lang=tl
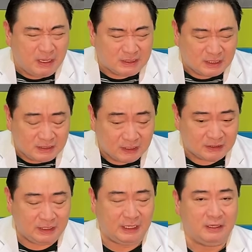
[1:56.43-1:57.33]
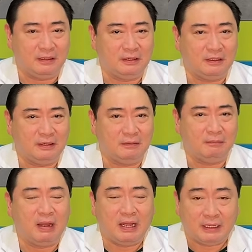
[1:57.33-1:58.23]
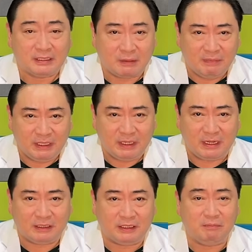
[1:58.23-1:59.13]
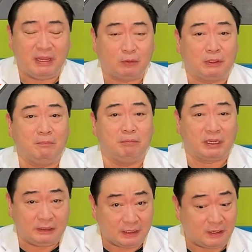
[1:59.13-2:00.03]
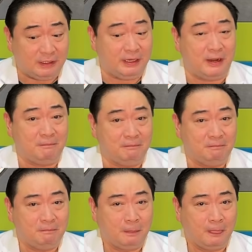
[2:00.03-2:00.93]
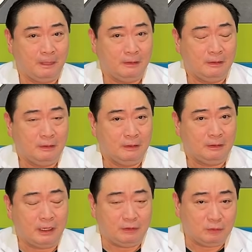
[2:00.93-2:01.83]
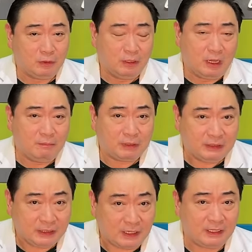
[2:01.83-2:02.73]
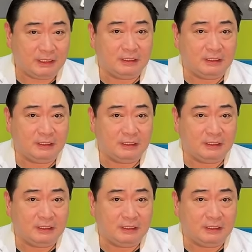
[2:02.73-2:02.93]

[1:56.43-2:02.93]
sa 60, maring sabihin na natin meron kang bradycardia. Ngayon, ang bradycardia